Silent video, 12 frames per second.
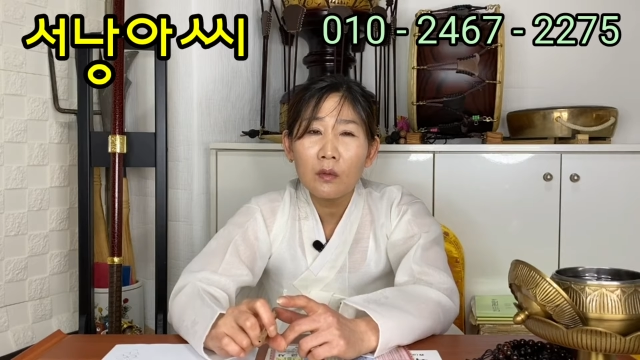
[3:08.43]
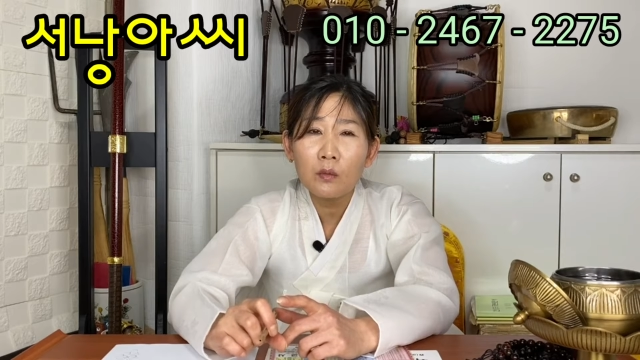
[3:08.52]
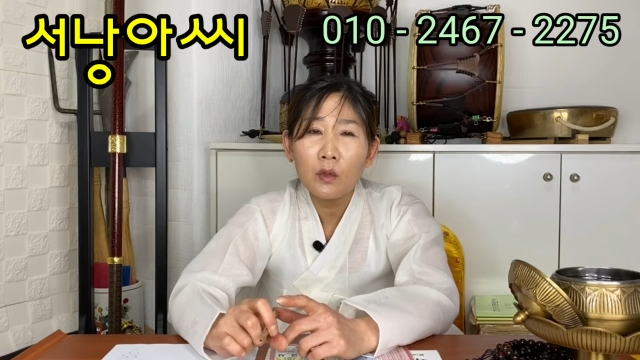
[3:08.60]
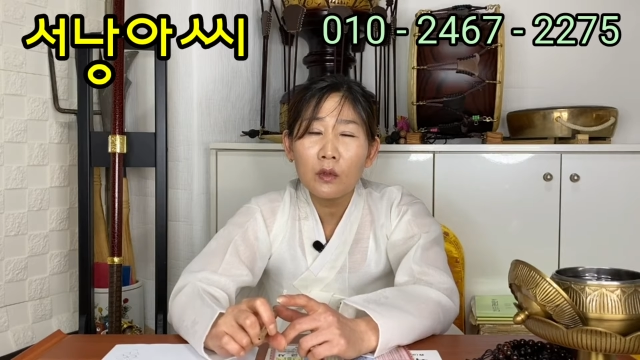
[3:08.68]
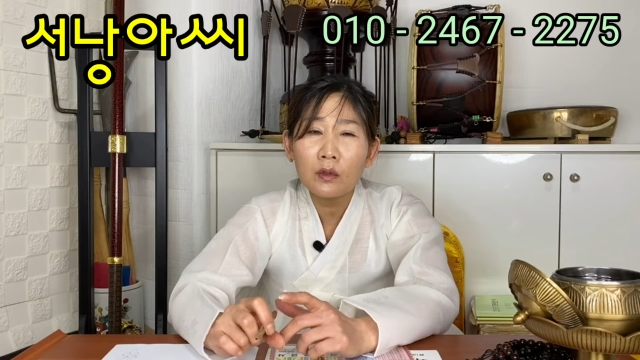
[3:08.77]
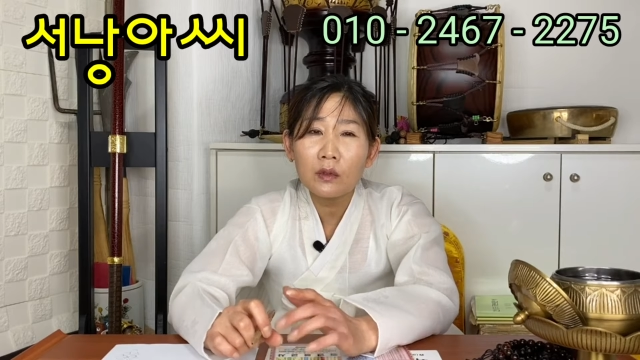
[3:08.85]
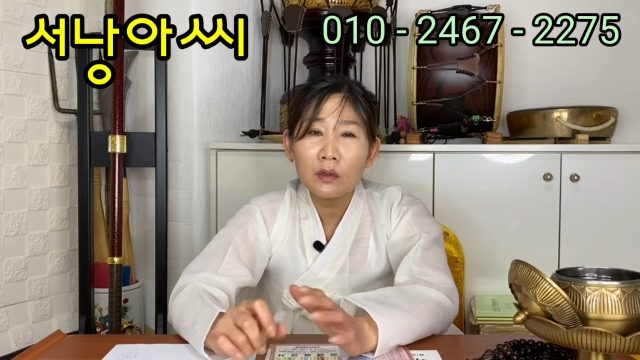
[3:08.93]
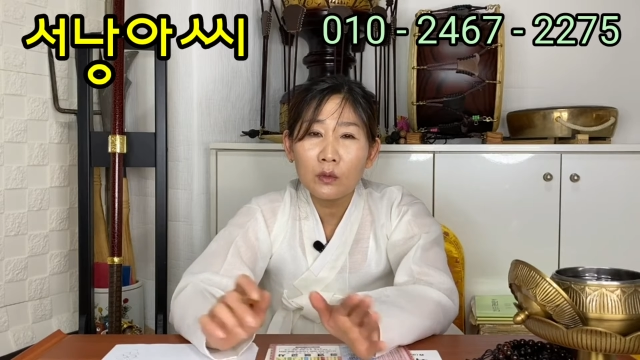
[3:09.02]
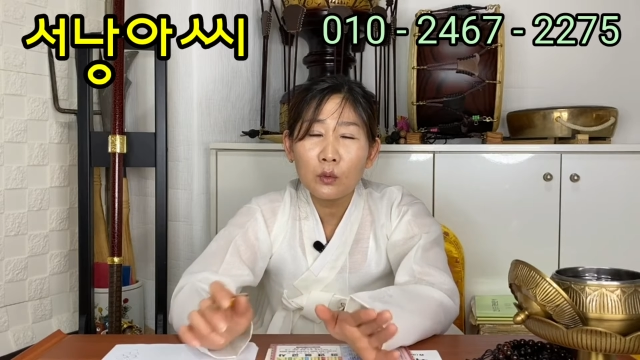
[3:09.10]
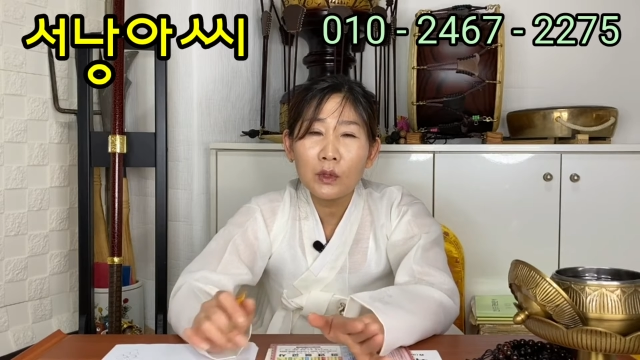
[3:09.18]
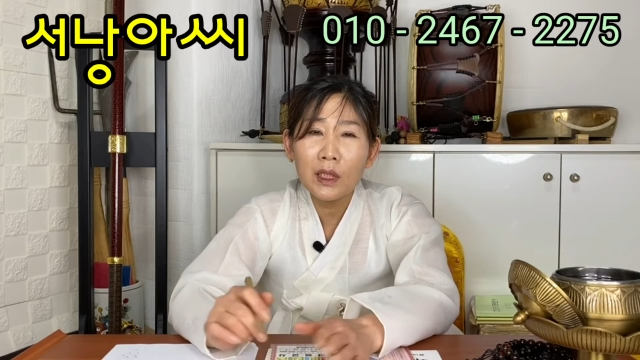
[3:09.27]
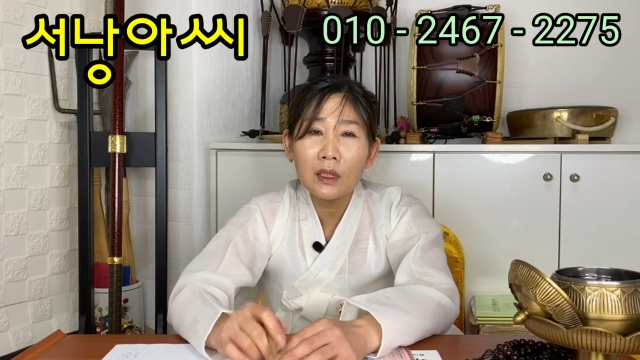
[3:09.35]
뭐
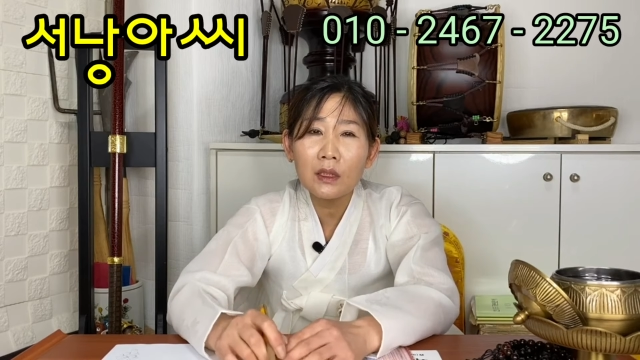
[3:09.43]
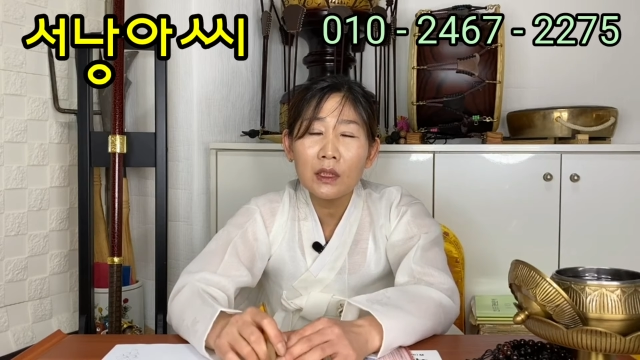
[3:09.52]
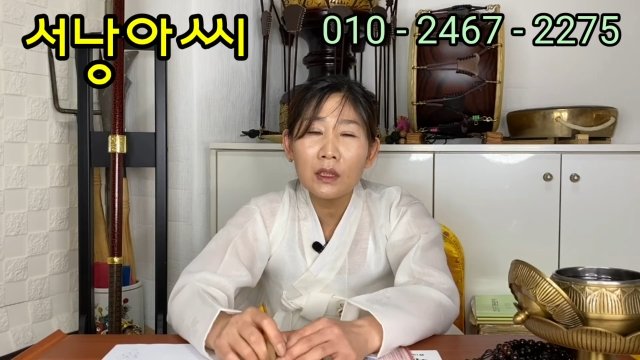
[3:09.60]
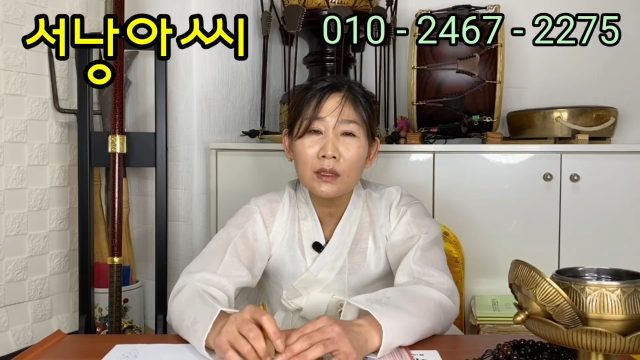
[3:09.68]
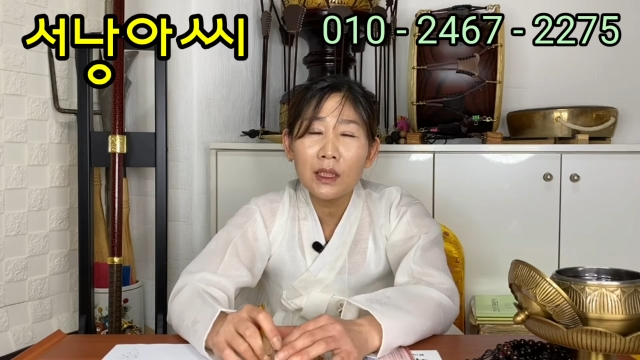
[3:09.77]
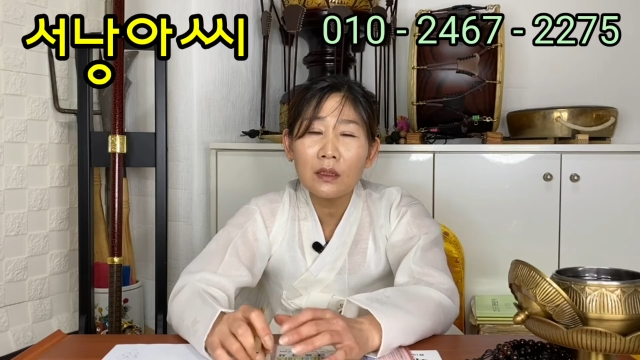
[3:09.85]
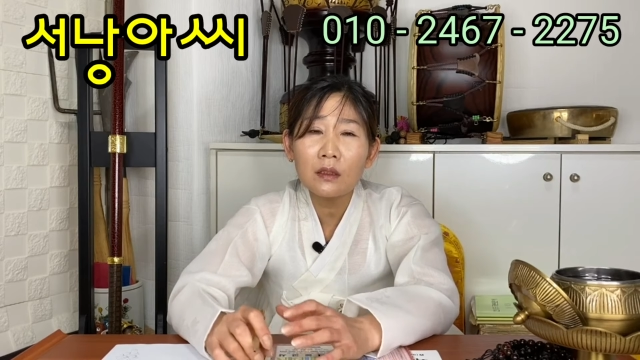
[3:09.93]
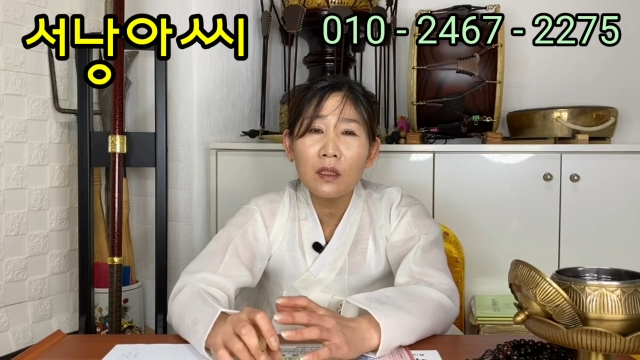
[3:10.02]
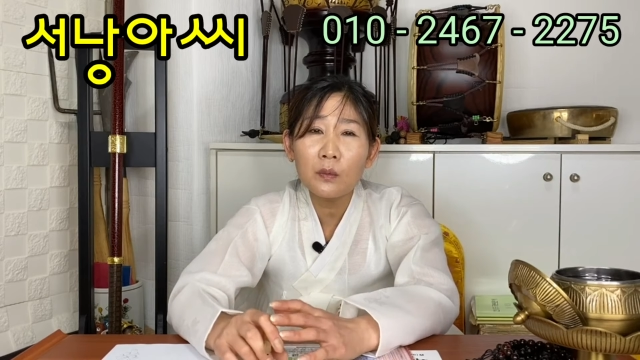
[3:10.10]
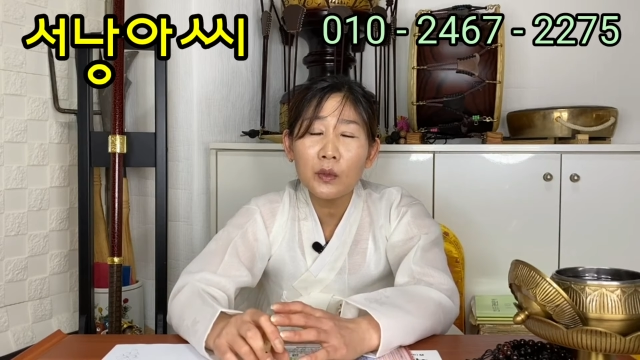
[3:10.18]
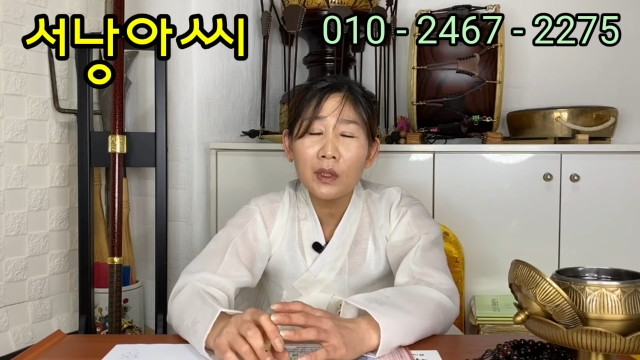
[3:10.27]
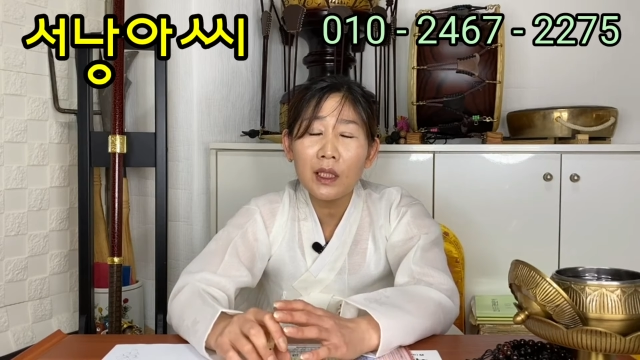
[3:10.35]
또 다른 일을 찾는
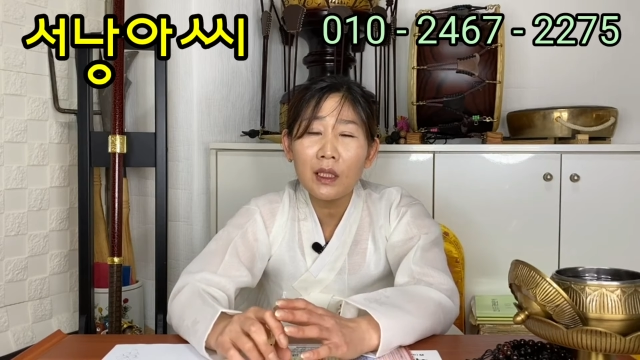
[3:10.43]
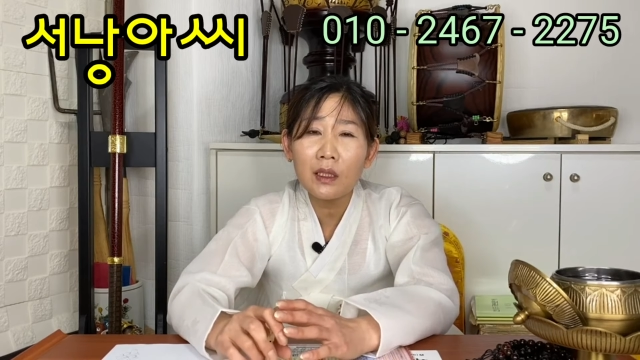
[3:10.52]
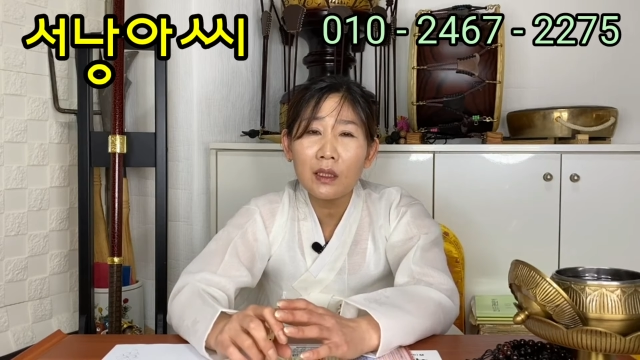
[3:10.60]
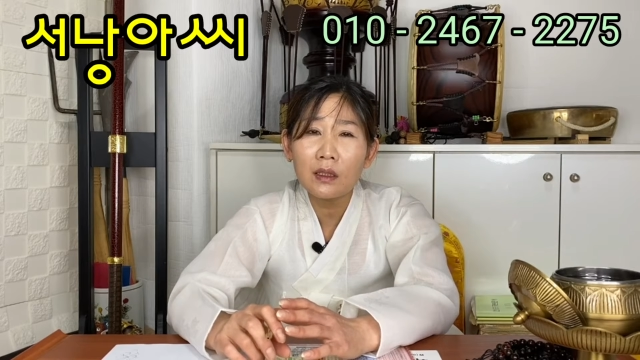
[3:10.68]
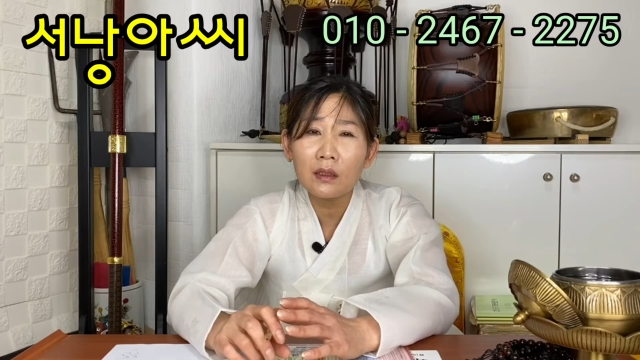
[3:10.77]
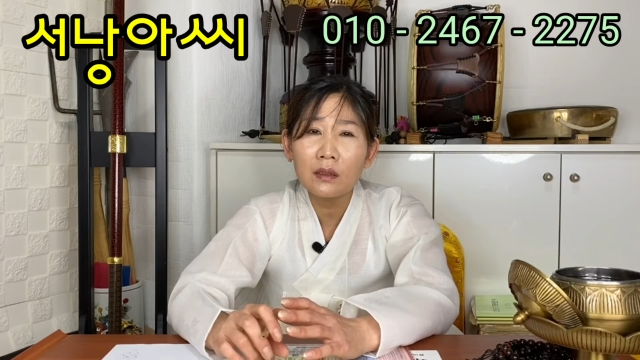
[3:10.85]
것보다